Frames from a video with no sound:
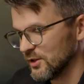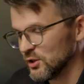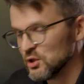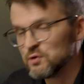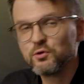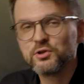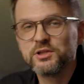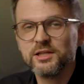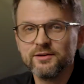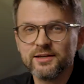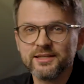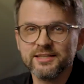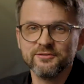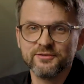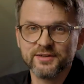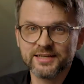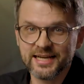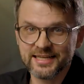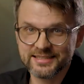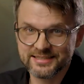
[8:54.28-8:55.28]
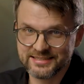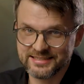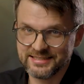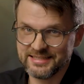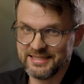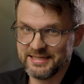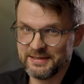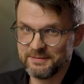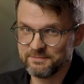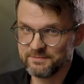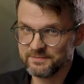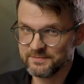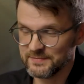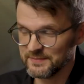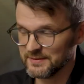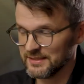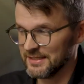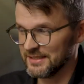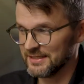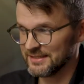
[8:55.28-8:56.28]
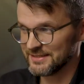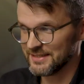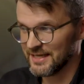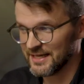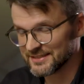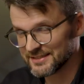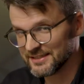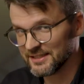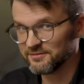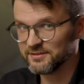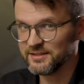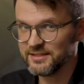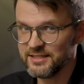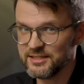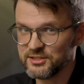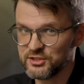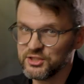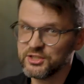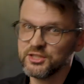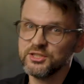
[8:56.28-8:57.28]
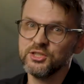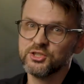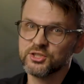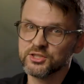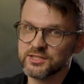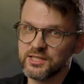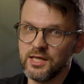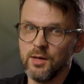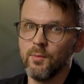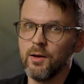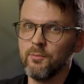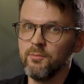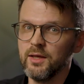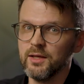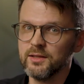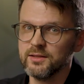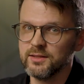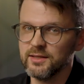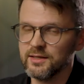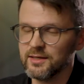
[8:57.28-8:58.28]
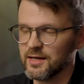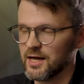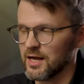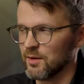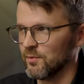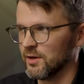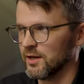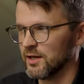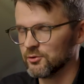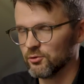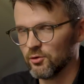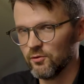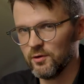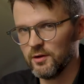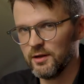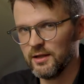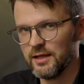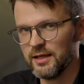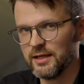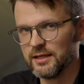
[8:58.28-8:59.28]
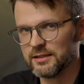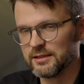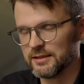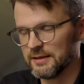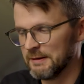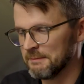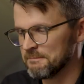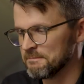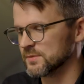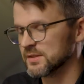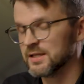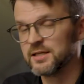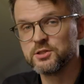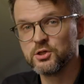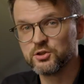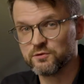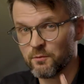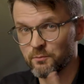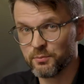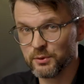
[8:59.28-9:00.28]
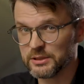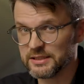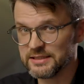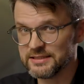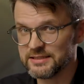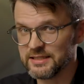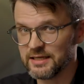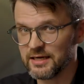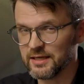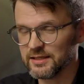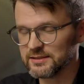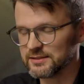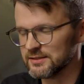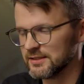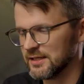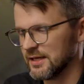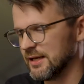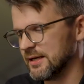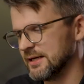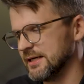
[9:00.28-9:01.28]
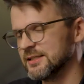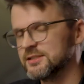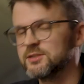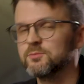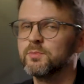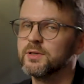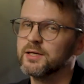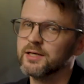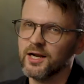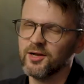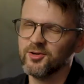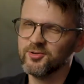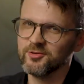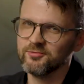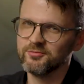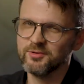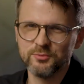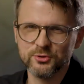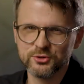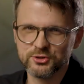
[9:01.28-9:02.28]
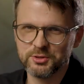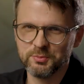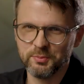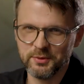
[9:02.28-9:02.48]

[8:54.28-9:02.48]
Ну вот, наверное, вкратце э, основные технические моменты, как мы готовили это. Надеюсь, вам было интересно. С этим бэкграундом вы можете